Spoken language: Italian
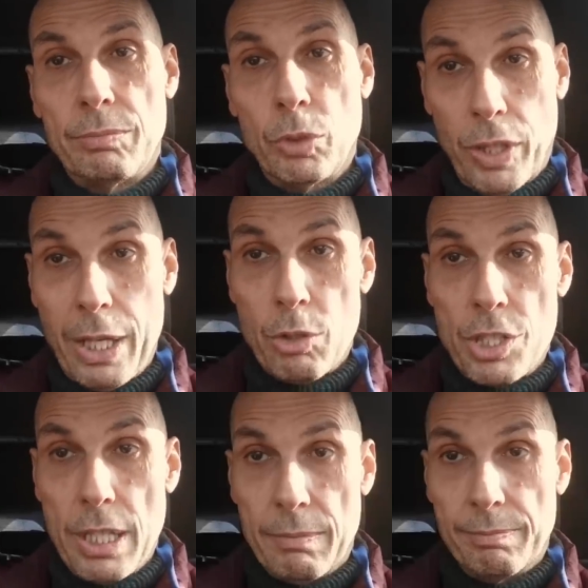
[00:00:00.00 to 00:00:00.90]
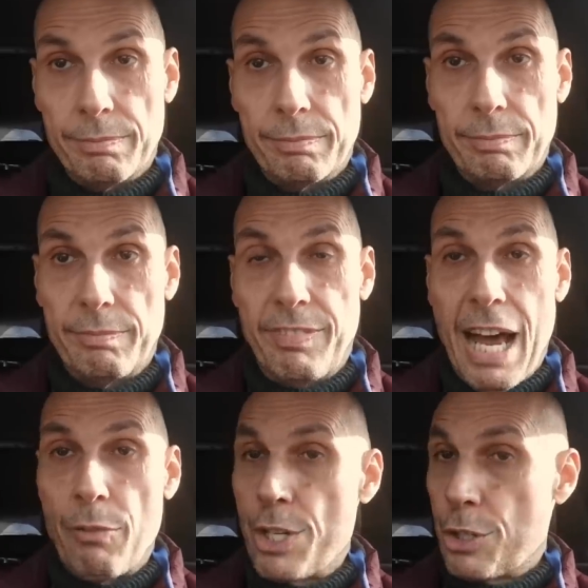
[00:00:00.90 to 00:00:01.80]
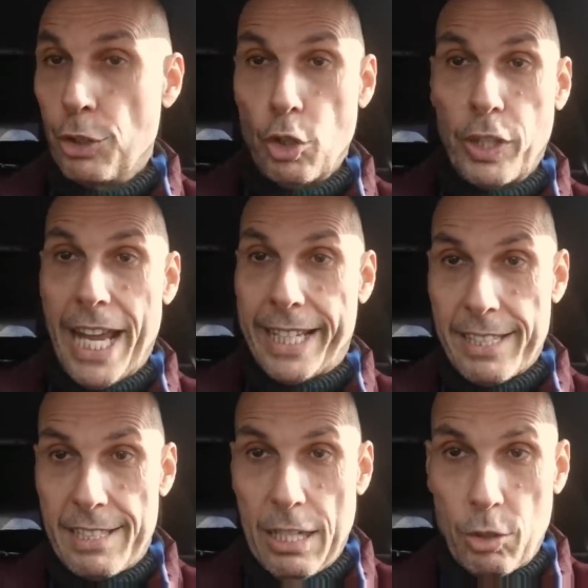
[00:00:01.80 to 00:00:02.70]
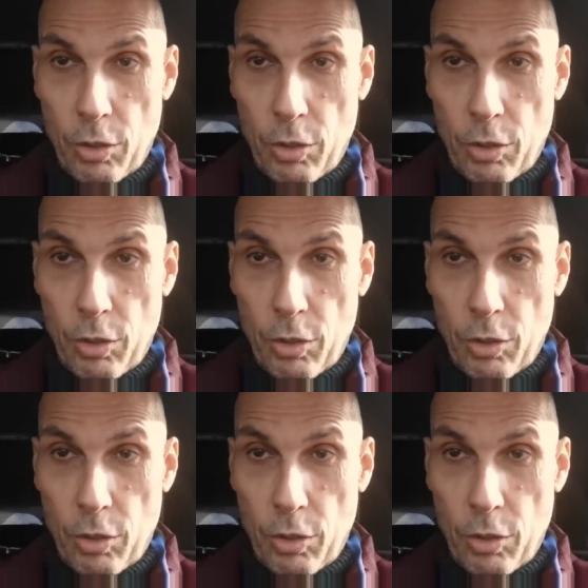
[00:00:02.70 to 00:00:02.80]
Non è così. Vlaovic non è Cristiano